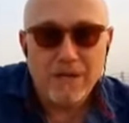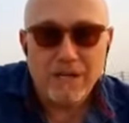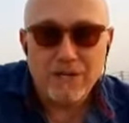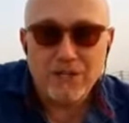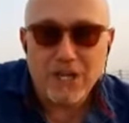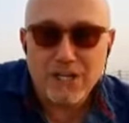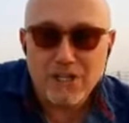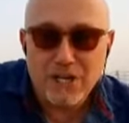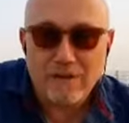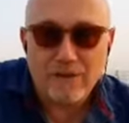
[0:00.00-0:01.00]
إنجاز
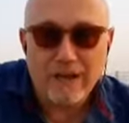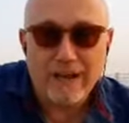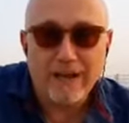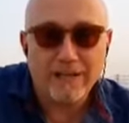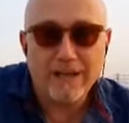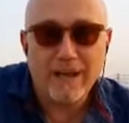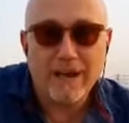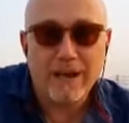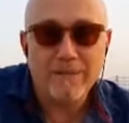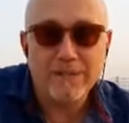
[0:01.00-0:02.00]
شيء في حياتك
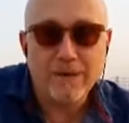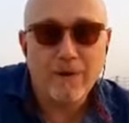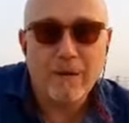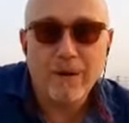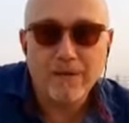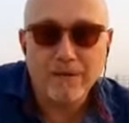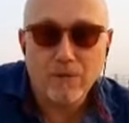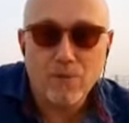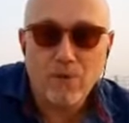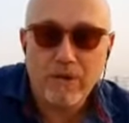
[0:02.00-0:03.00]
على مستوى عمل
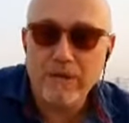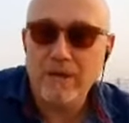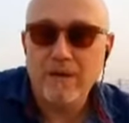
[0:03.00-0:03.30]
تطوعي